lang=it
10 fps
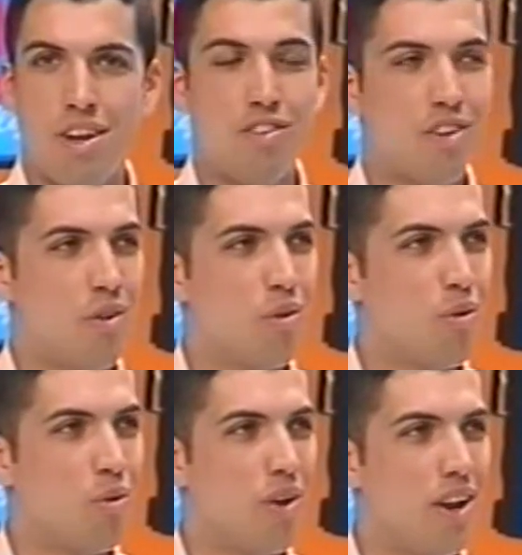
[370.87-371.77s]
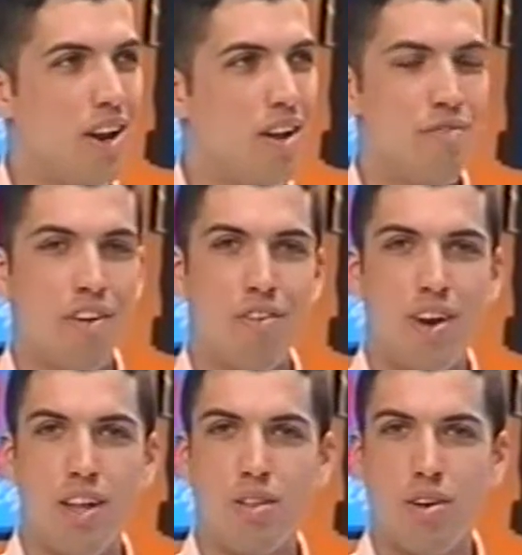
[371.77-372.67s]
chi se non lui è il
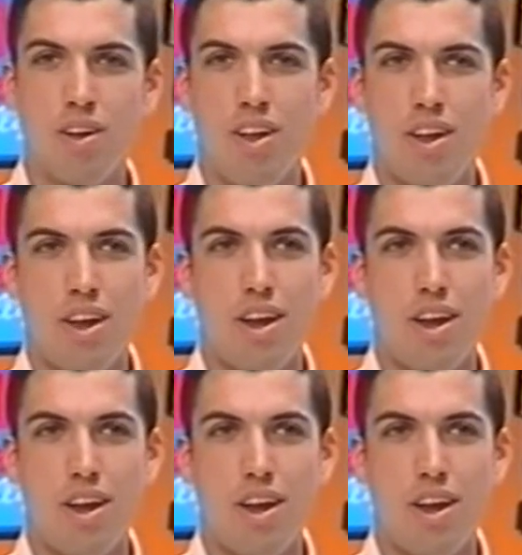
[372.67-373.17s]
favorito